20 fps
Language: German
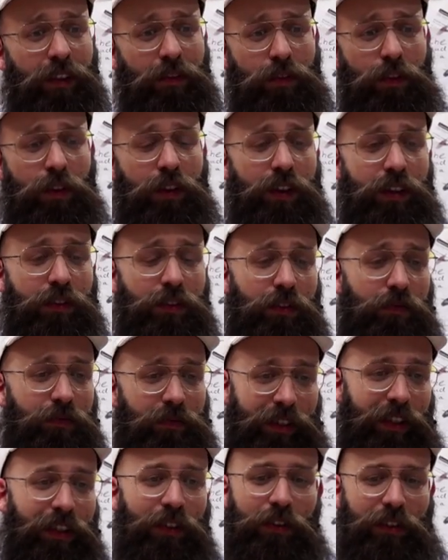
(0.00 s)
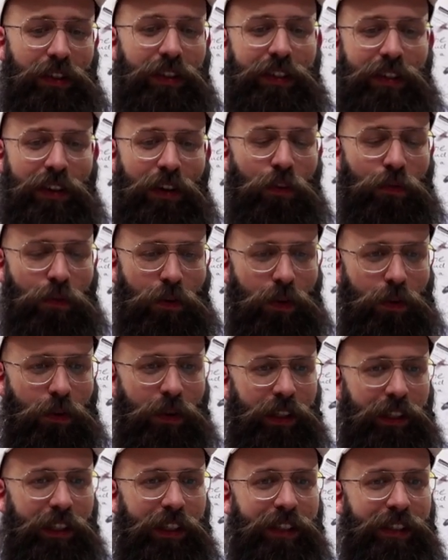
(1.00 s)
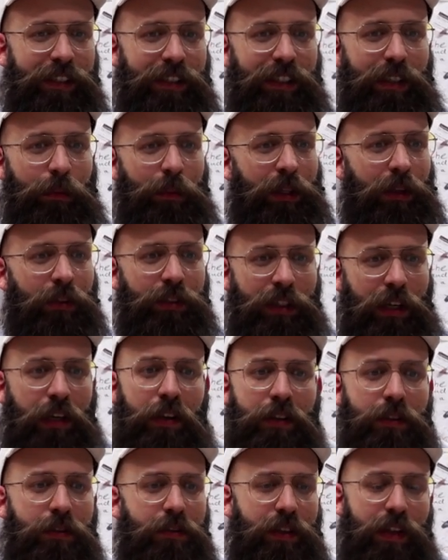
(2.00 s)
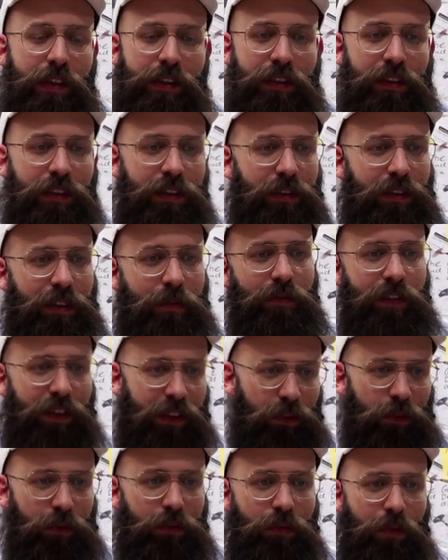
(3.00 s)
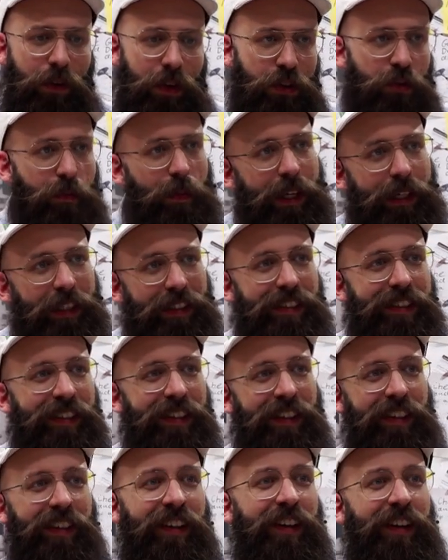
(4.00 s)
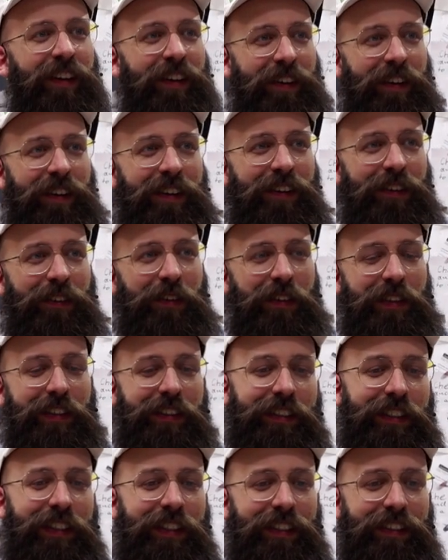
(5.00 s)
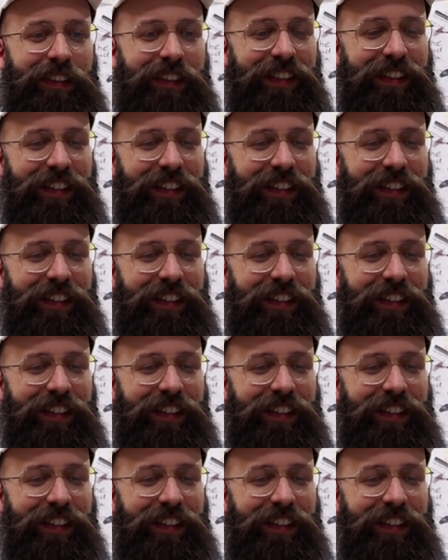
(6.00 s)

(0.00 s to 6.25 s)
voll. Also ich, genau, das ist eine Aufforderung an jeden, sich damit auseinanderzusetzen, das, dem vielleicht auch zu widersprechen äh, oder es halt